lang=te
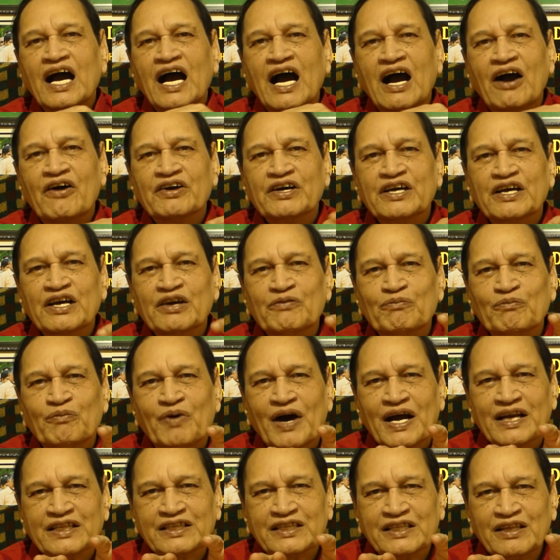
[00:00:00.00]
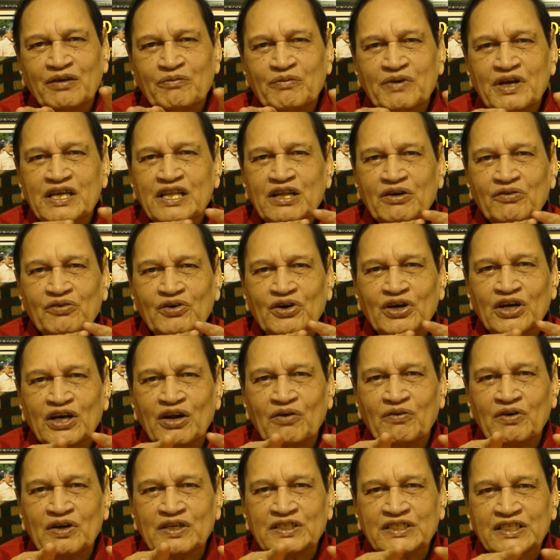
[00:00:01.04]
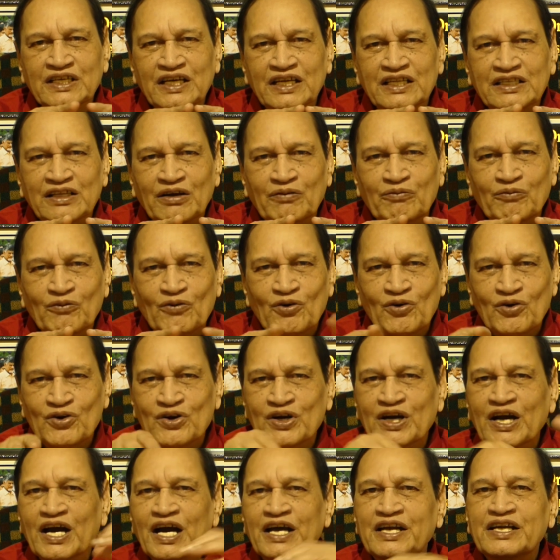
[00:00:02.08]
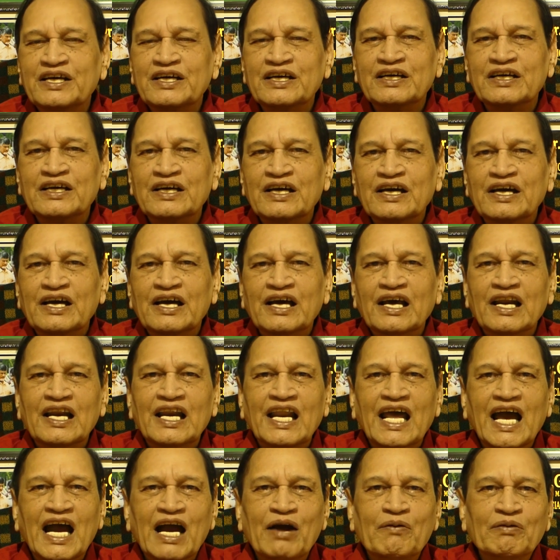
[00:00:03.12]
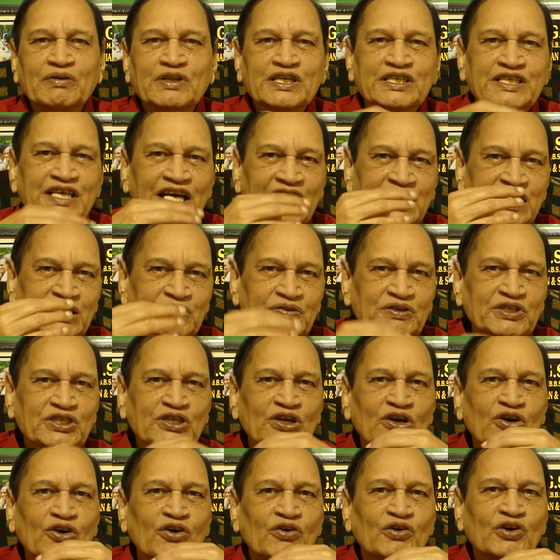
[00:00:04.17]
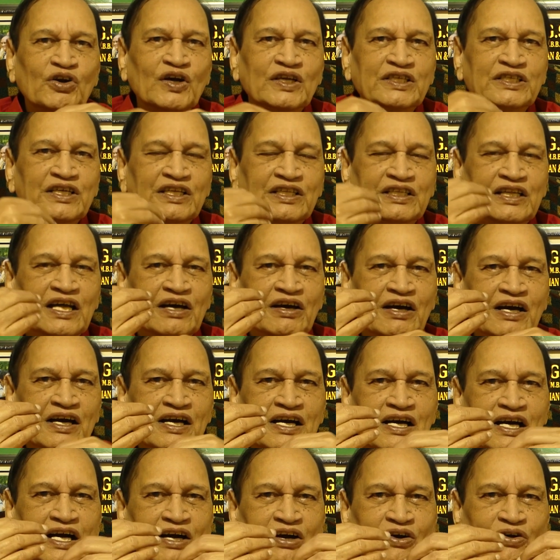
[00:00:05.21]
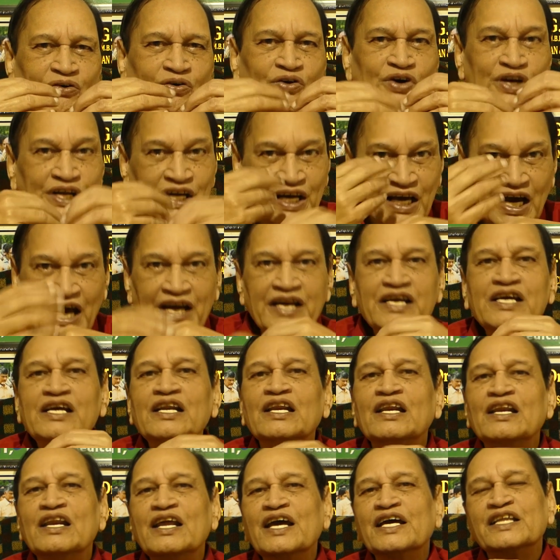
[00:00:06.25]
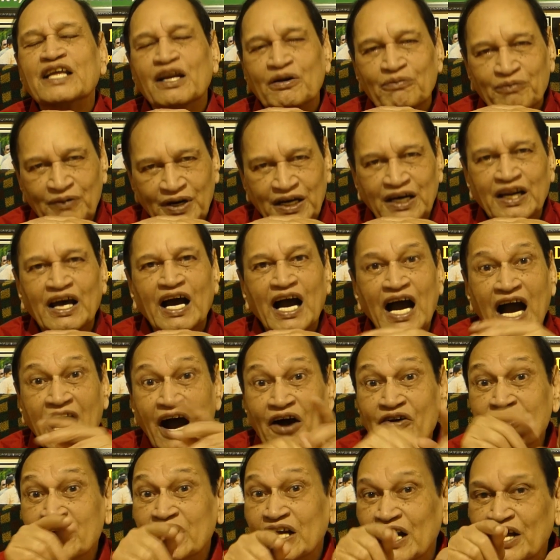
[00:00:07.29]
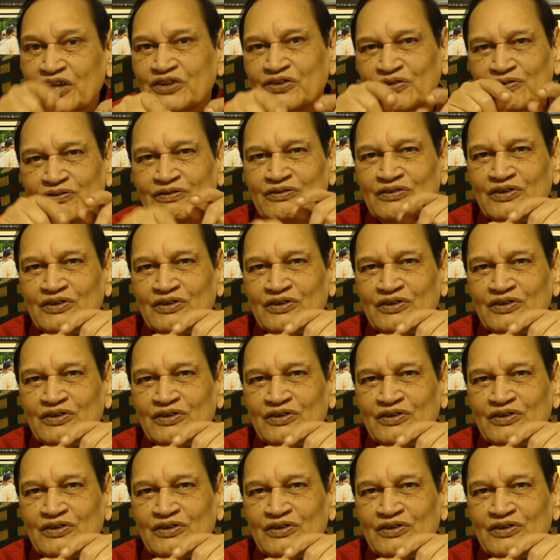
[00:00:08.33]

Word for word: ఆవిడకి భర్త మీద ఉండవలసినంత మోహం కానీ లేకపోతే సెక్స్ విషయంలో ఉండాల్సినంత కోరిక కానీ లేదనమాట ఆవిడకి లేదు